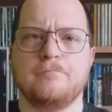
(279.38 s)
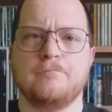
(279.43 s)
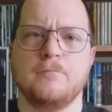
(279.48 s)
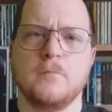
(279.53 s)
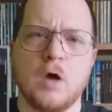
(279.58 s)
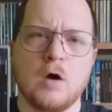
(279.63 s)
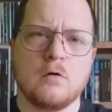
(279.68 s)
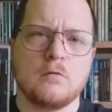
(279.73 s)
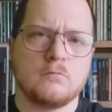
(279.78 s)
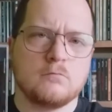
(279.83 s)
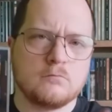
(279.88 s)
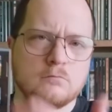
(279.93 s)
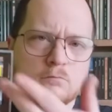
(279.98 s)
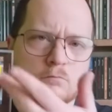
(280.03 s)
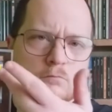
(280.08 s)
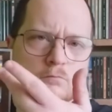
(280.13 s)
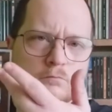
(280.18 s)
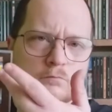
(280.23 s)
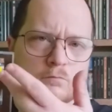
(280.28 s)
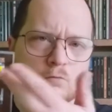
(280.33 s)
no
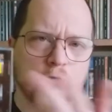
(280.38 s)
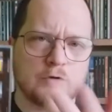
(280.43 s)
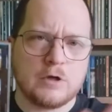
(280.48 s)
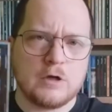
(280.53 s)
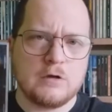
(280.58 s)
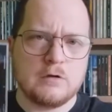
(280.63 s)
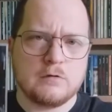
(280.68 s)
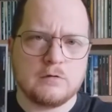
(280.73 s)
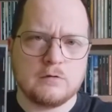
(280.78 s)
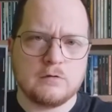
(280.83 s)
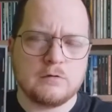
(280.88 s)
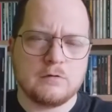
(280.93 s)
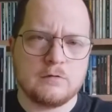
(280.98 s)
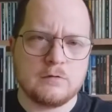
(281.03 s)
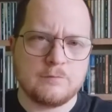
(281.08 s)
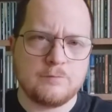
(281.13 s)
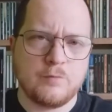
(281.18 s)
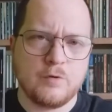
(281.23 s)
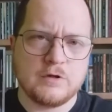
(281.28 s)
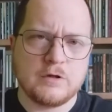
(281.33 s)
tutaj
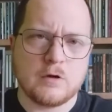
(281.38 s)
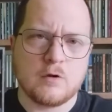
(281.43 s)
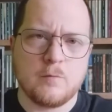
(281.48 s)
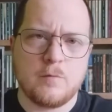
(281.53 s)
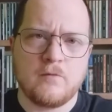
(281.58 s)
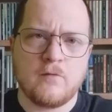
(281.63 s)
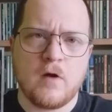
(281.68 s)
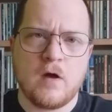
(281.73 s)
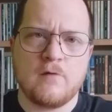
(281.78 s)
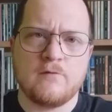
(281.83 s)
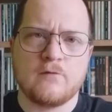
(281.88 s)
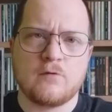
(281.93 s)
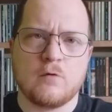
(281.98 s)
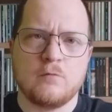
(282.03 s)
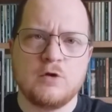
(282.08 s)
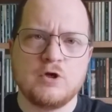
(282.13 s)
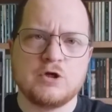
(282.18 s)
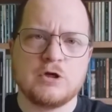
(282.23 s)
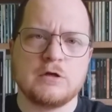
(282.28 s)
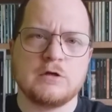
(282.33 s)
y, płytę kupowałem w
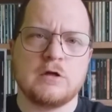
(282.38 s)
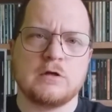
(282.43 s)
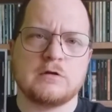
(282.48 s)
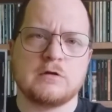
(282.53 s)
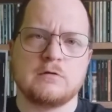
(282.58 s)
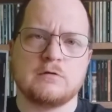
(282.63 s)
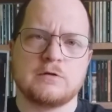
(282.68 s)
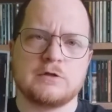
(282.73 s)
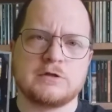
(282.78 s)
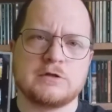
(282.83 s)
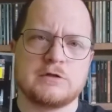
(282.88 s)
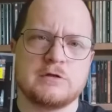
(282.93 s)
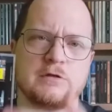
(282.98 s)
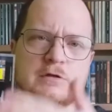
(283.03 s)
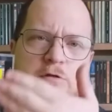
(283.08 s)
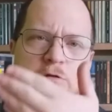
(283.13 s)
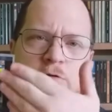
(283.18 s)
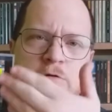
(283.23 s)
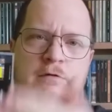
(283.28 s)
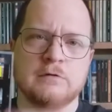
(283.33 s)
komisie, dlatego też
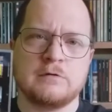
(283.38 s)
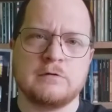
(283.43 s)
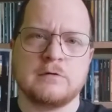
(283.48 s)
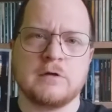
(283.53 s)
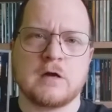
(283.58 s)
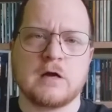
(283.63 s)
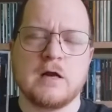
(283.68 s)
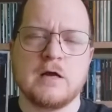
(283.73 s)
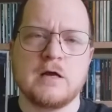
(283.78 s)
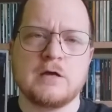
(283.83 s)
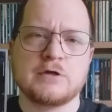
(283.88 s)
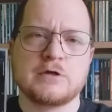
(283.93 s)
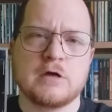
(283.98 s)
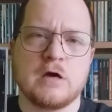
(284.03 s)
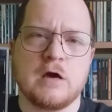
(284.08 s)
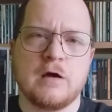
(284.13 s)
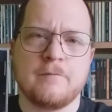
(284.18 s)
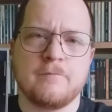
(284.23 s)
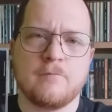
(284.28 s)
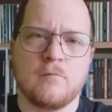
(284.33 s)

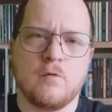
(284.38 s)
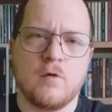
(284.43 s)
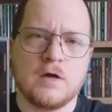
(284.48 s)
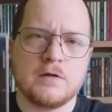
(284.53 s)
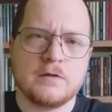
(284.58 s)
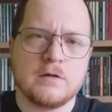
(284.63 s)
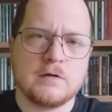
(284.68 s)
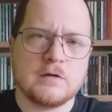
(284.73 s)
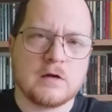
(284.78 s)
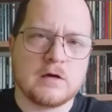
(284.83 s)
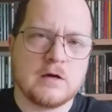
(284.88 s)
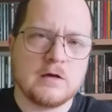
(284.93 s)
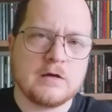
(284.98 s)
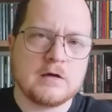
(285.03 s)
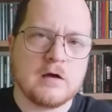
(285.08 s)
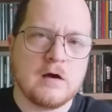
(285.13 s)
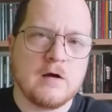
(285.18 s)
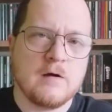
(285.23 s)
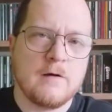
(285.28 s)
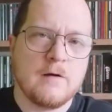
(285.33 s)
naklejeczka, ładna
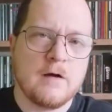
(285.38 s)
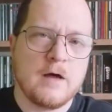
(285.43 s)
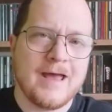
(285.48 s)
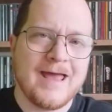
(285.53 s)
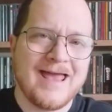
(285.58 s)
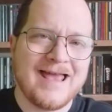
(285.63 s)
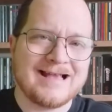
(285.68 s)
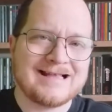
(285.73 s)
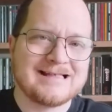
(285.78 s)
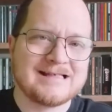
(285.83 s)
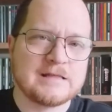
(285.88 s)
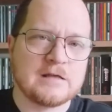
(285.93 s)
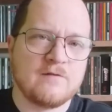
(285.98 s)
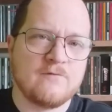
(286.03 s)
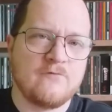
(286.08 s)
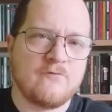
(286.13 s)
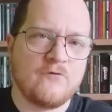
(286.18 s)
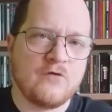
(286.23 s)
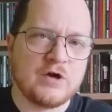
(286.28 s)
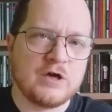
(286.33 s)
naklejka X
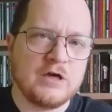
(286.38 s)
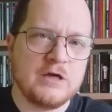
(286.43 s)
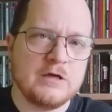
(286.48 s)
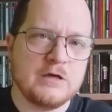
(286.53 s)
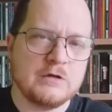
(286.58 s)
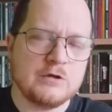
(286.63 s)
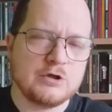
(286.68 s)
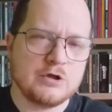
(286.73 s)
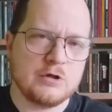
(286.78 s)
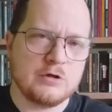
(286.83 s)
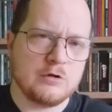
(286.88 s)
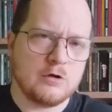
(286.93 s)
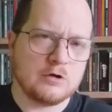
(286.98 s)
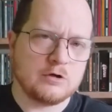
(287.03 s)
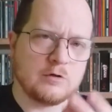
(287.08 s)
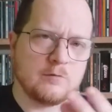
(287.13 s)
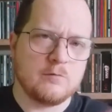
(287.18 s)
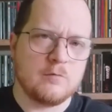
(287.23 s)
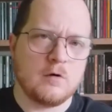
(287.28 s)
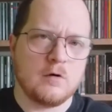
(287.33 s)
Free, czyli
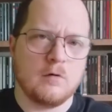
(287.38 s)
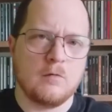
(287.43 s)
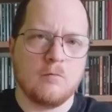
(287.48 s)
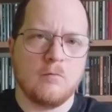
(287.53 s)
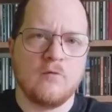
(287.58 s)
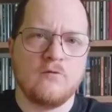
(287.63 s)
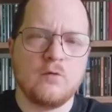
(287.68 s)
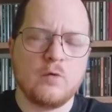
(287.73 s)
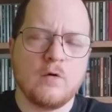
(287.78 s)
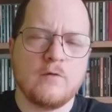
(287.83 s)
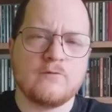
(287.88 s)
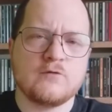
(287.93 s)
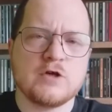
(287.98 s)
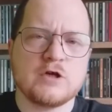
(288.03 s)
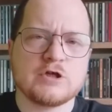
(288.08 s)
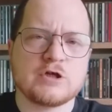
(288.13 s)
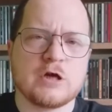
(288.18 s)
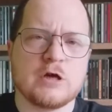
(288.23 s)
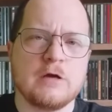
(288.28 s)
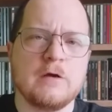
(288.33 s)
o tym mówiłem
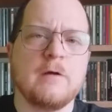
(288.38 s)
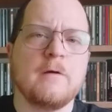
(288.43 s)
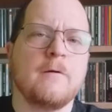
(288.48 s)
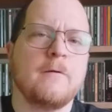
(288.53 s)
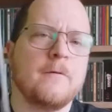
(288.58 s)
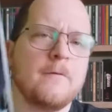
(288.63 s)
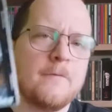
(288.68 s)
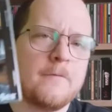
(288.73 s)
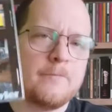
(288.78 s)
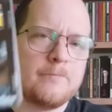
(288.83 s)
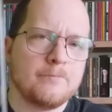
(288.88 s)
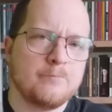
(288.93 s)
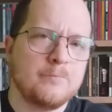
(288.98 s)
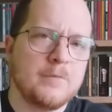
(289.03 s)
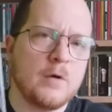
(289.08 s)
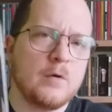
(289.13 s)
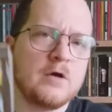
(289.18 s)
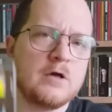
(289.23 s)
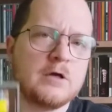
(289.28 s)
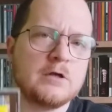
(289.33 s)
wcześniej,
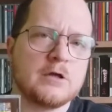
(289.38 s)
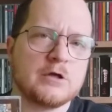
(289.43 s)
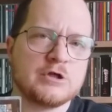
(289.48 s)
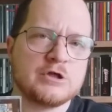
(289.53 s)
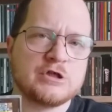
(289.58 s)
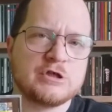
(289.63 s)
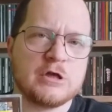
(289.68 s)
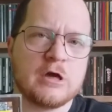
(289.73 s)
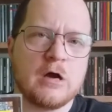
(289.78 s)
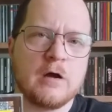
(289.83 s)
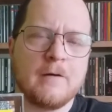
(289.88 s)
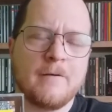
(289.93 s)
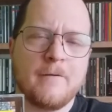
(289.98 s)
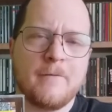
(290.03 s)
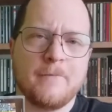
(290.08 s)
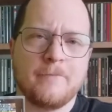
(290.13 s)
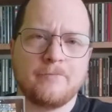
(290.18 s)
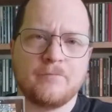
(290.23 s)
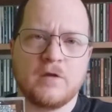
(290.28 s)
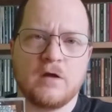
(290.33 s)
były gitarzysta
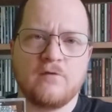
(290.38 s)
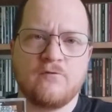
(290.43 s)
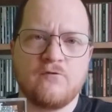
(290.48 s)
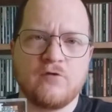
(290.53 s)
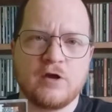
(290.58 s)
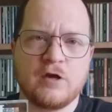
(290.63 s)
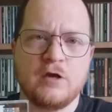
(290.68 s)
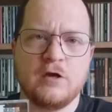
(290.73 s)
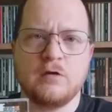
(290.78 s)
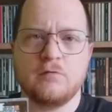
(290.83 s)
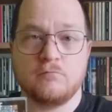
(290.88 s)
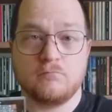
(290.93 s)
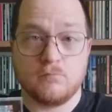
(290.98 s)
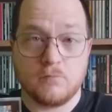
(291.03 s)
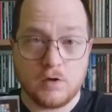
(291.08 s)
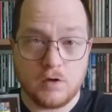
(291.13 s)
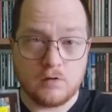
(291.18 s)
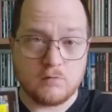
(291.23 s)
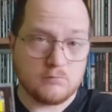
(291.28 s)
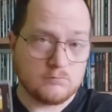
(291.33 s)
Free.
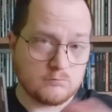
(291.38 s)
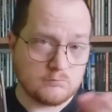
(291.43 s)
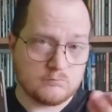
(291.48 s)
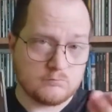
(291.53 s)
No,